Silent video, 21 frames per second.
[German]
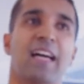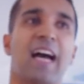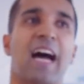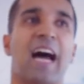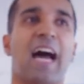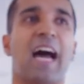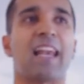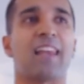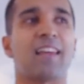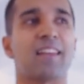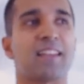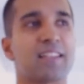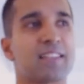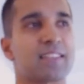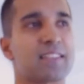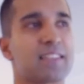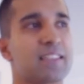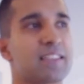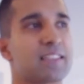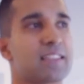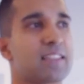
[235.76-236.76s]

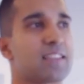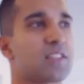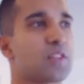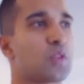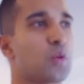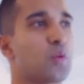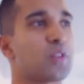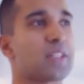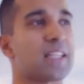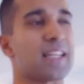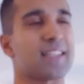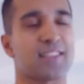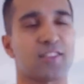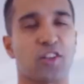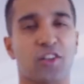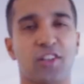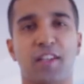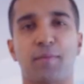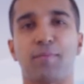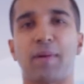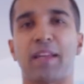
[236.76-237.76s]
Allerdings ist es so, das
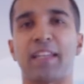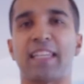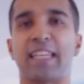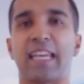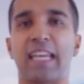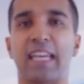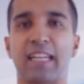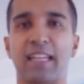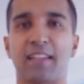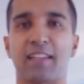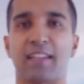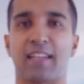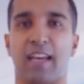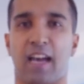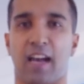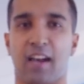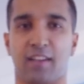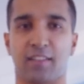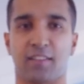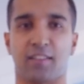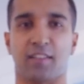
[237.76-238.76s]
sollte man jeden
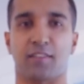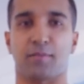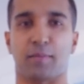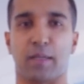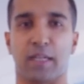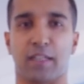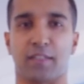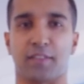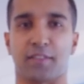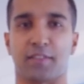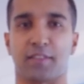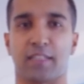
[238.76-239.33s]
Tag dann machen.